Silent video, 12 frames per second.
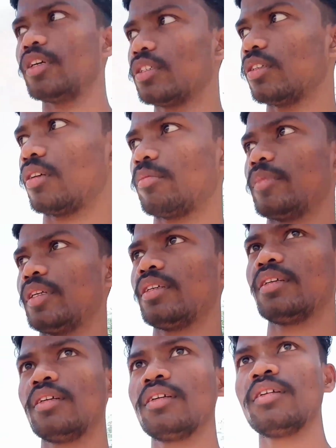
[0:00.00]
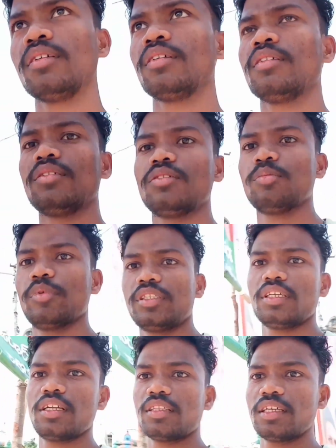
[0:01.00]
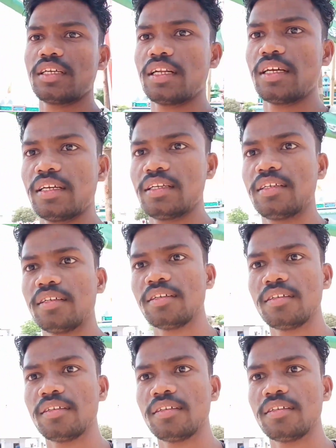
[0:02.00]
तो गैस यहाँ पे मैं आसपास आया हूँ मंदिर का